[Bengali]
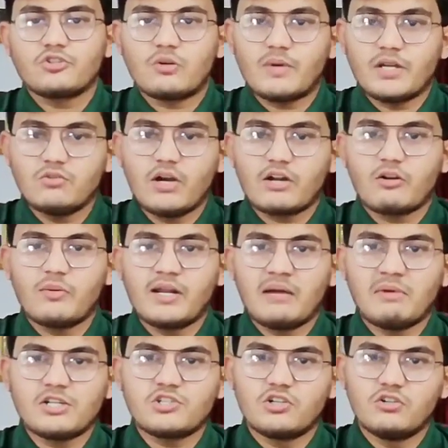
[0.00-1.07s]
সবাই দোয়া করবেন
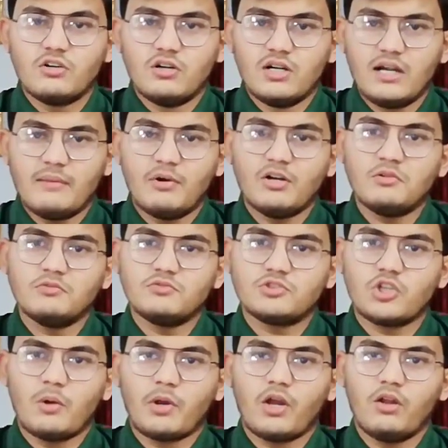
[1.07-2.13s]
আমার জন্য এবং
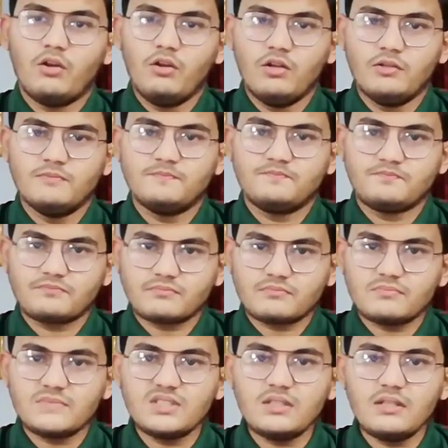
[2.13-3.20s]
সকাল
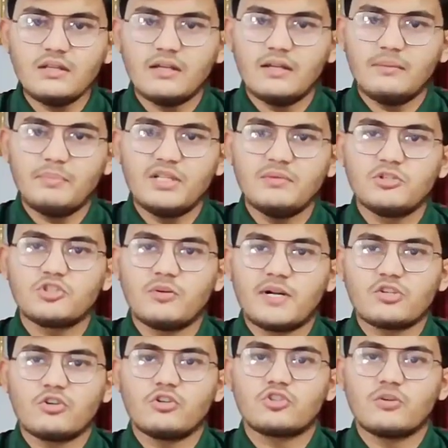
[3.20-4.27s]
পৃথিবীর
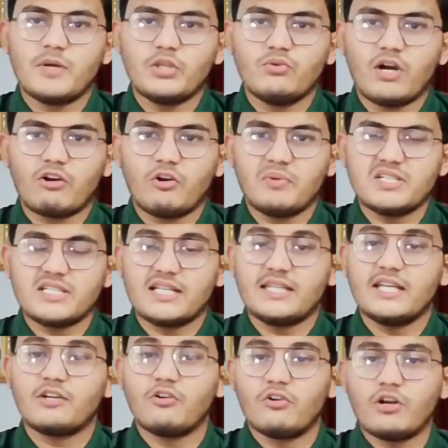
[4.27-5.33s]
সবার জন্য সবাই দোয়া করবেন
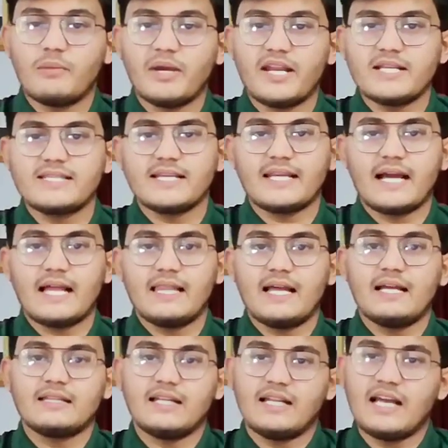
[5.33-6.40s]
যাতে এই করোনা ভাইরাস থেকে
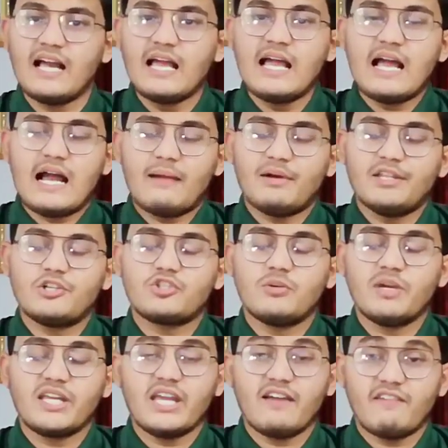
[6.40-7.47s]
আল্লাহ তালা আমাদের
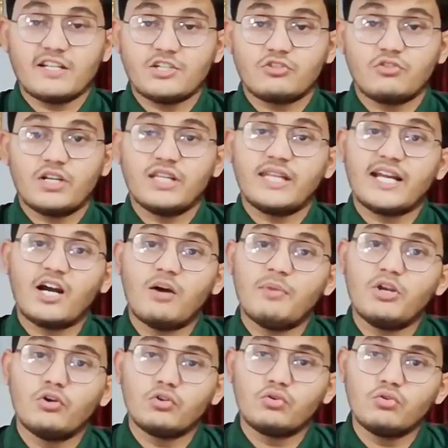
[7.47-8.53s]
সবাইকে হেফাজত করে দেখা
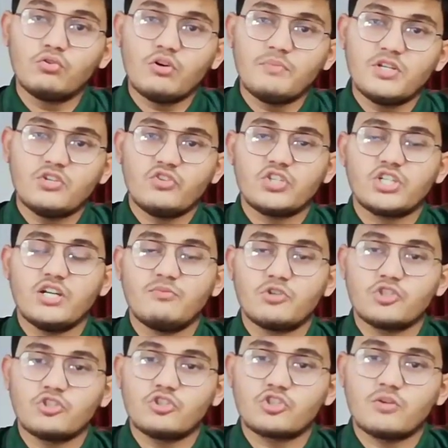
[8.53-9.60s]
হবে নতুন কোনো ভিডিওতে সেই
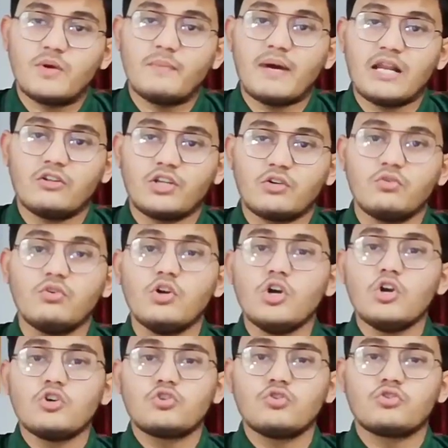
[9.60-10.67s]
পর্যন্ত সবাই ভালো থাকুন
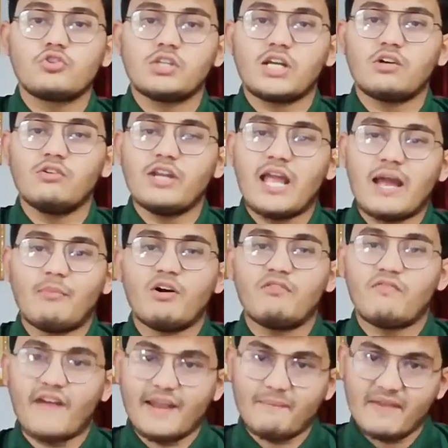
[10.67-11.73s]
সুস্থ থাকুন এবং
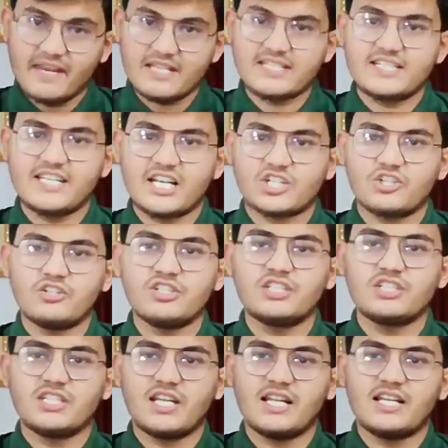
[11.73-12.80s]
ফাইভ মিনিটস রিয়াকশন
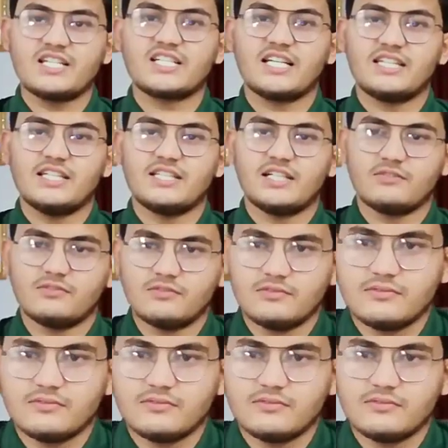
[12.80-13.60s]
চ্যানেলের সাথেই থাকুন